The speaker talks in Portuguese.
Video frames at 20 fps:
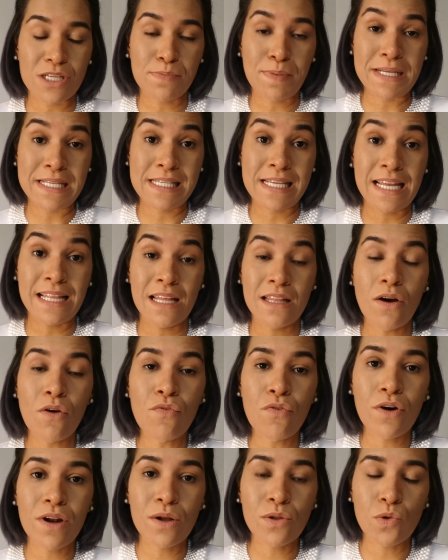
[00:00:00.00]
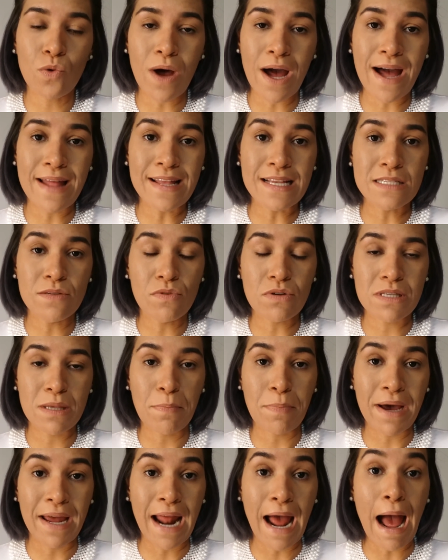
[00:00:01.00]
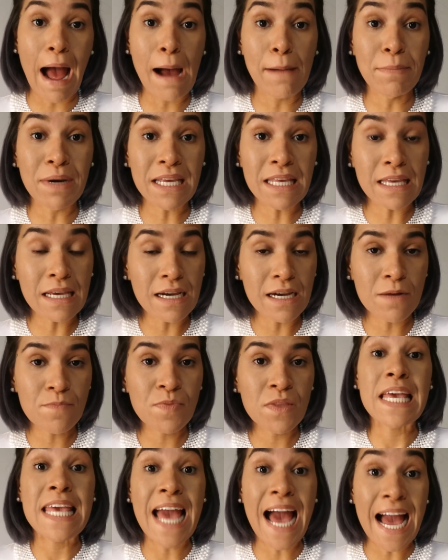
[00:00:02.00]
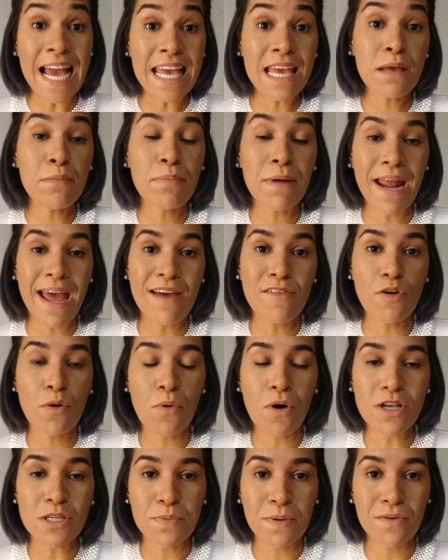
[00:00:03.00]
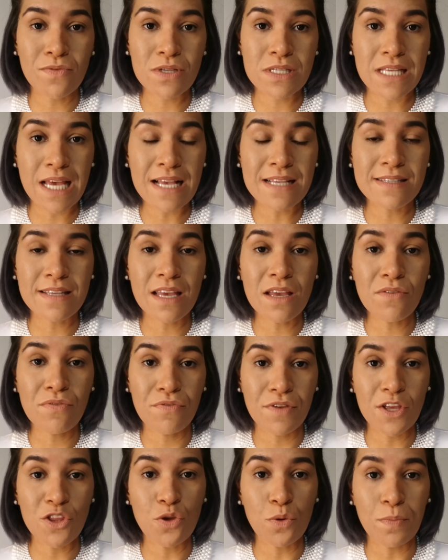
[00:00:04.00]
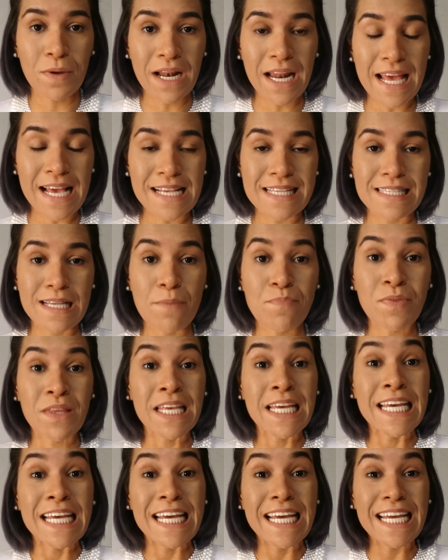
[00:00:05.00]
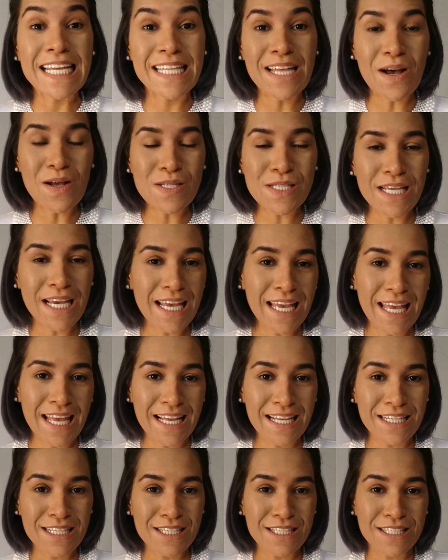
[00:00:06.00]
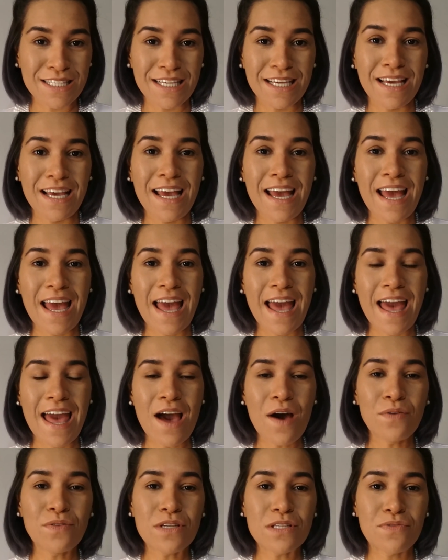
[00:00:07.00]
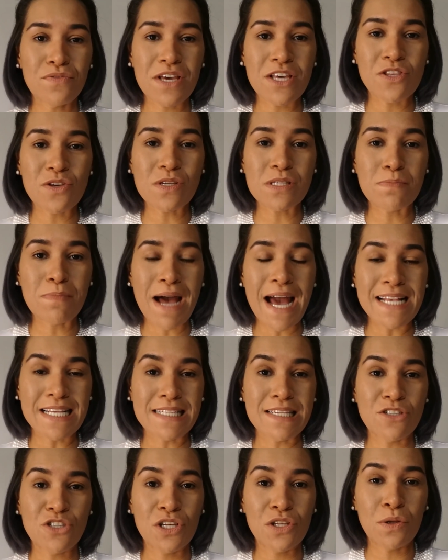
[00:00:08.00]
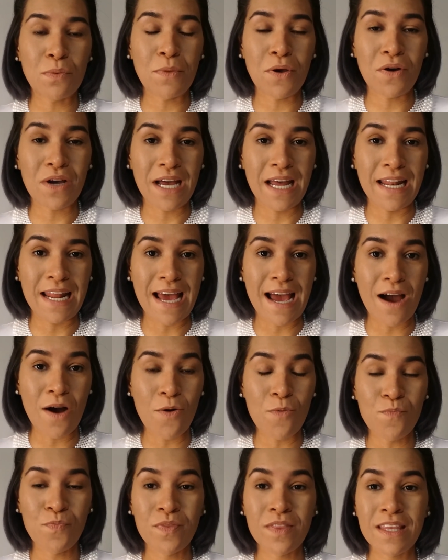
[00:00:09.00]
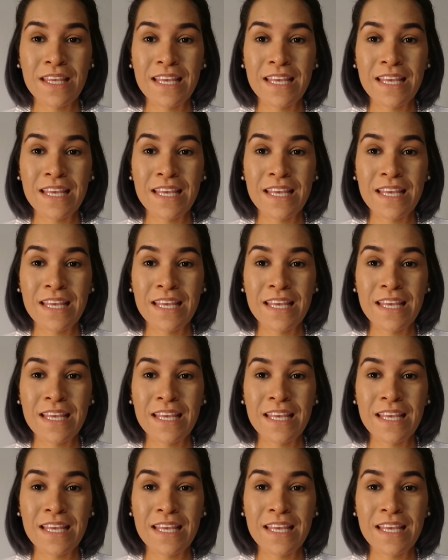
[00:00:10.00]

As peças ainda não foram doadas, eu vou separar amanhã e aí em breve eu mostro para vocês em vídeo, beleza? Então é o seguinte, é um dos vídeos mais assistidos do meu canal.